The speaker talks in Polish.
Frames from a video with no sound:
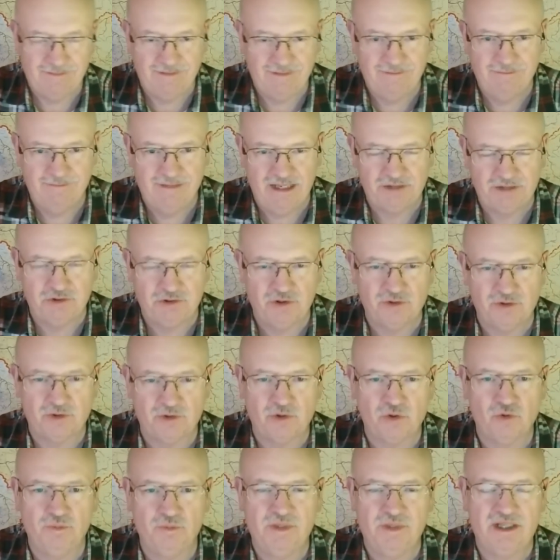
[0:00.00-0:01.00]
dać do
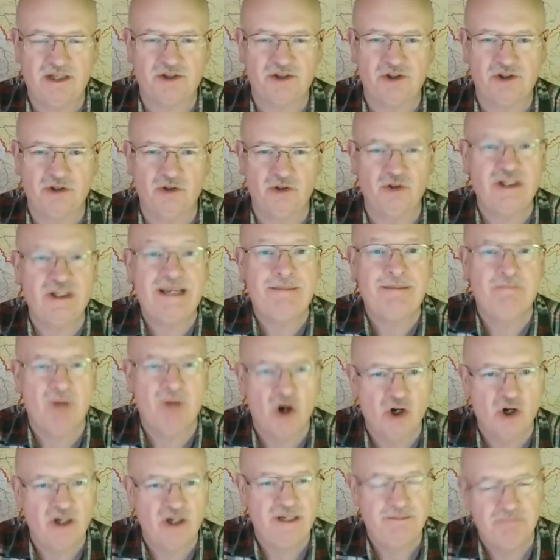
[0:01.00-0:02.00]
zrozumienia, że to nie
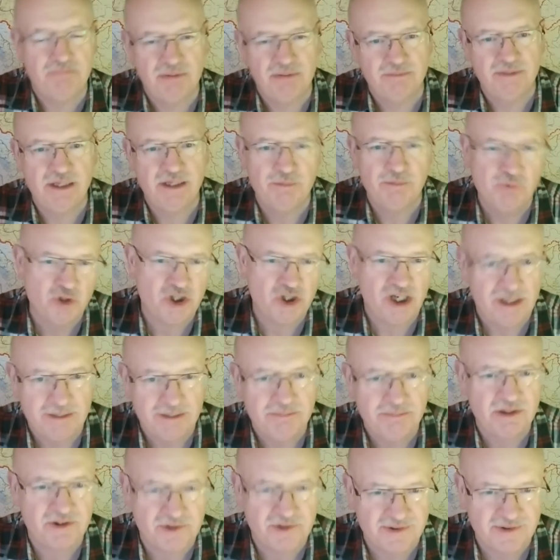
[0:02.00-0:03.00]
mogli, nie musieli
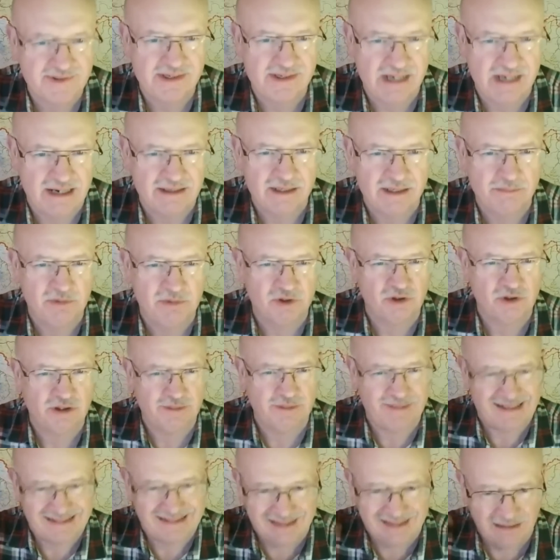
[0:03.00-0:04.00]
być Rosjanie, bo to
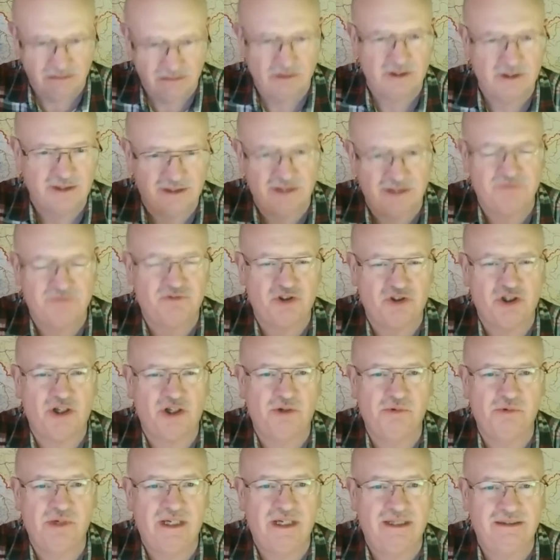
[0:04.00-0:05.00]
chyba za to jest ten
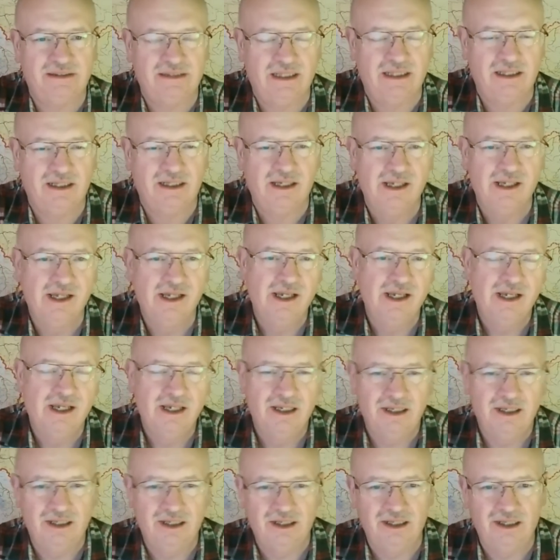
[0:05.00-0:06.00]
wściekły atak,
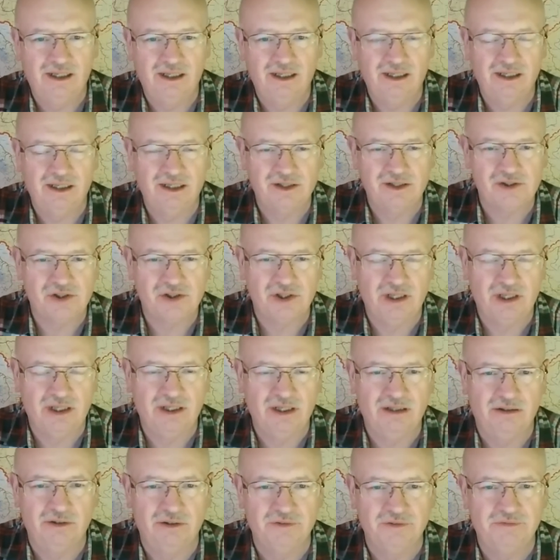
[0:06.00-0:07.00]
e,
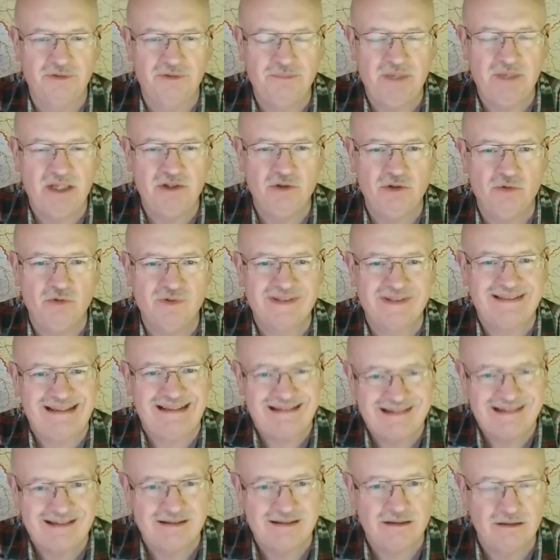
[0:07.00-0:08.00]
że on wymienił
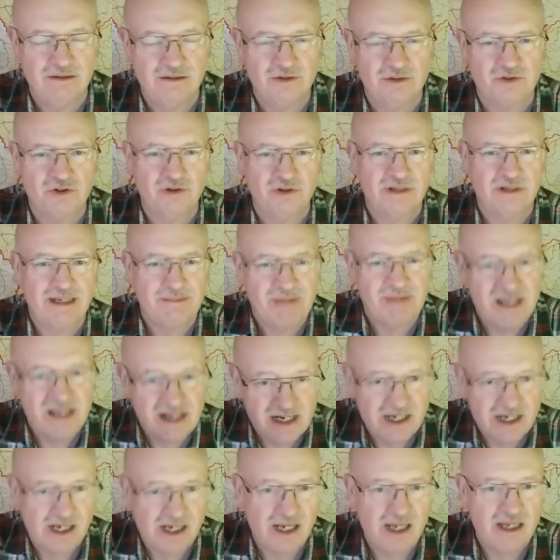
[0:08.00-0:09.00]
Stany Zjednoczone,
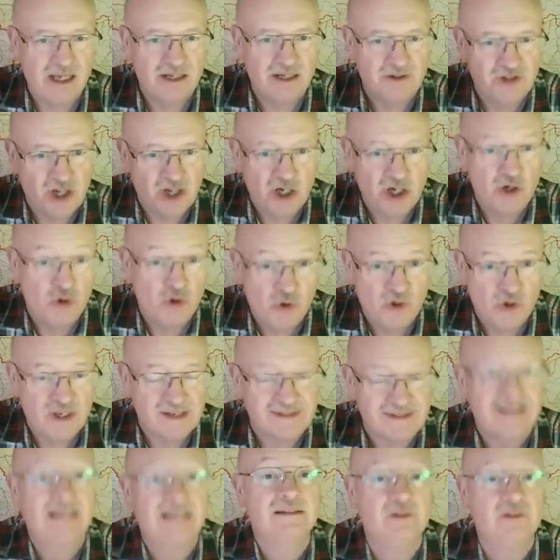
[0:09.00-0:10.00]
Amerykę.
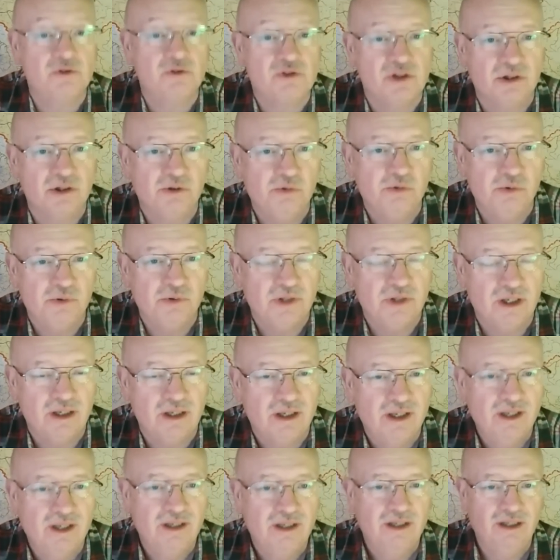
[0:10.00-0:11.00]
Dziękuję, za co dziękuję.
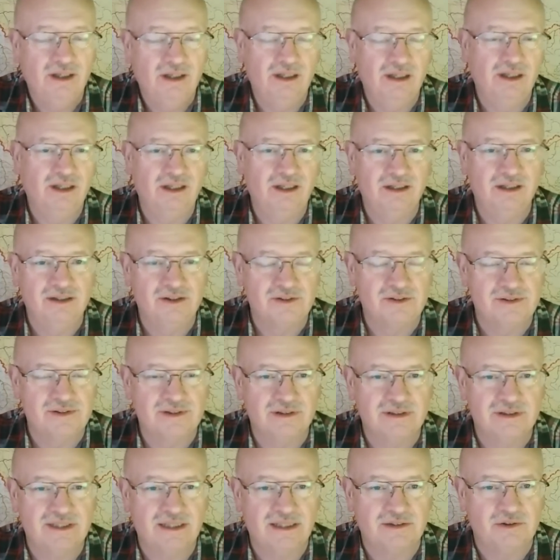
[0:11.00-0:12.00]
E, no,
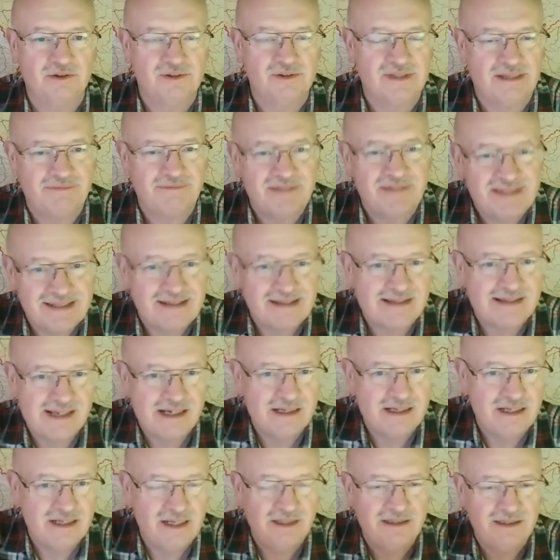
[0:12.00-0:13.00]
za co? Za
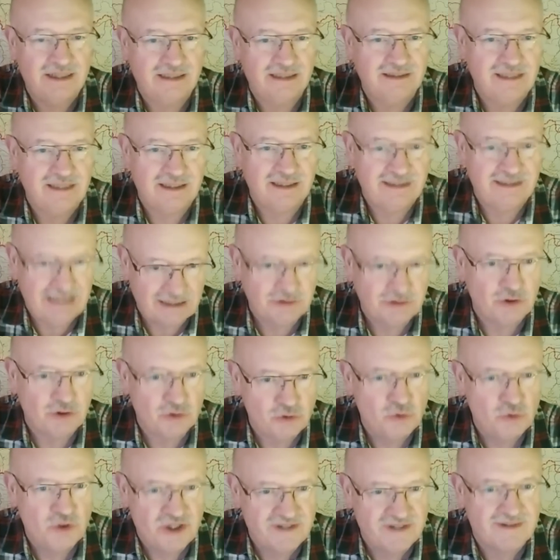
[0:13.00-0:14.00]
wysadzenie i tak dalej. Tak to
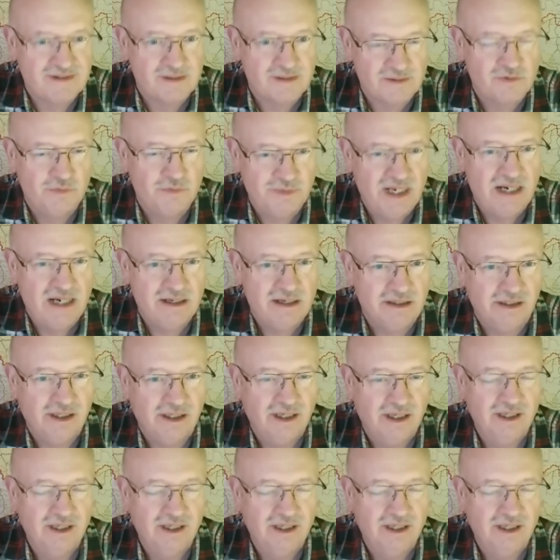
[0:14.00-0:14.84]
ludzie zrozumieli.